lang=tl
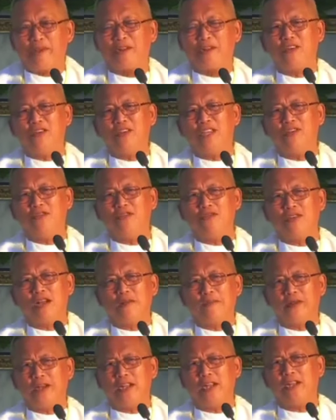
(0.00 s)
pero ingon ka
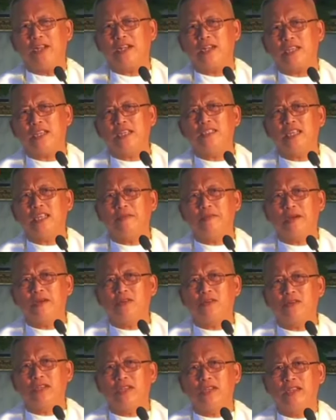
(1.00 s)
kinsa ba
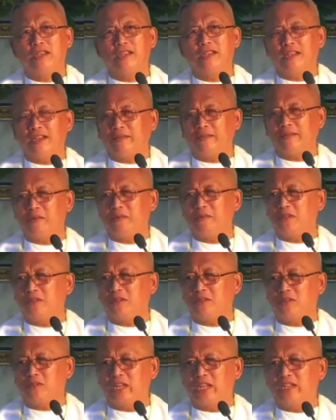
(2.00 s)
goy mo ba
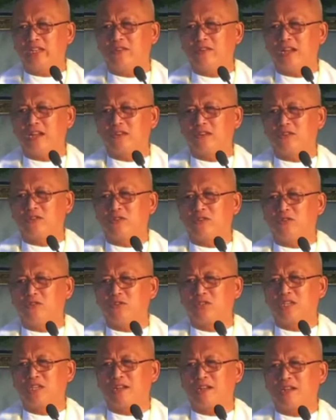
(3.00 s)
tong niingon nako tong
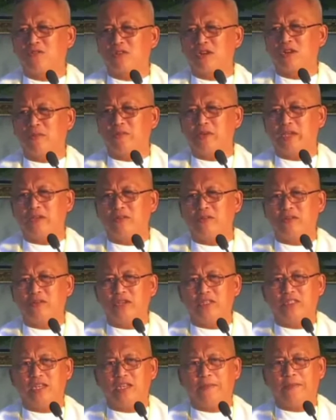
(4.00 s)
usa nako ka amigo
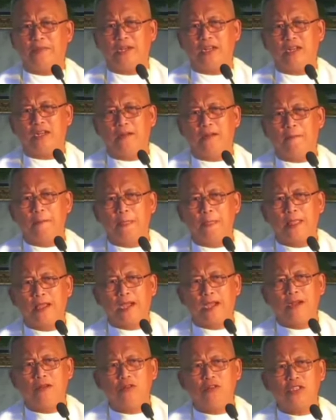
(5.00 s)
yun siya padir
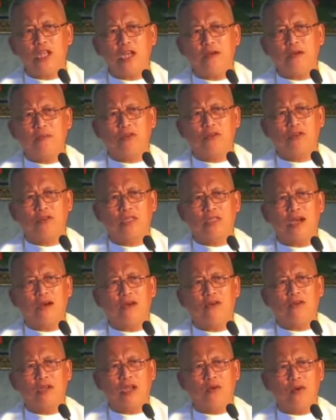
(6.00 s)
kanus a bagud
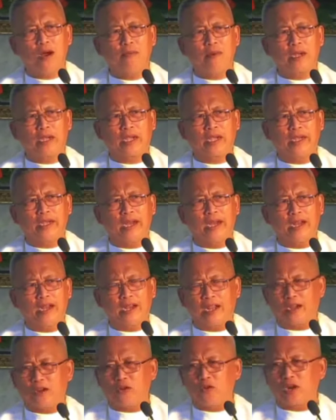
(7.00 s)
taon nga wa
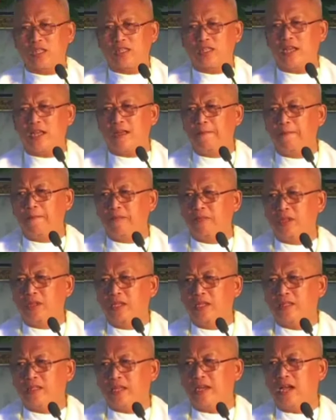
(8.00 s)
magkidahang lagkwarta
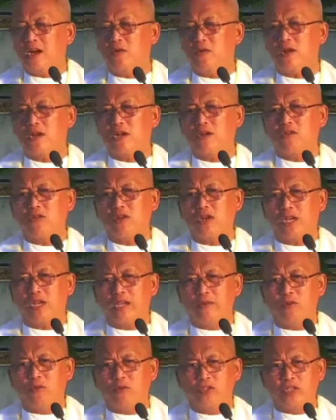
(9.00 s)
tanawa ra gud ng
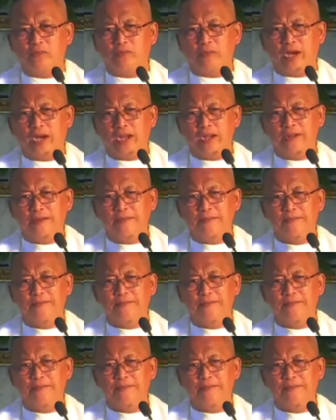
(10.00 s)
imong simbahan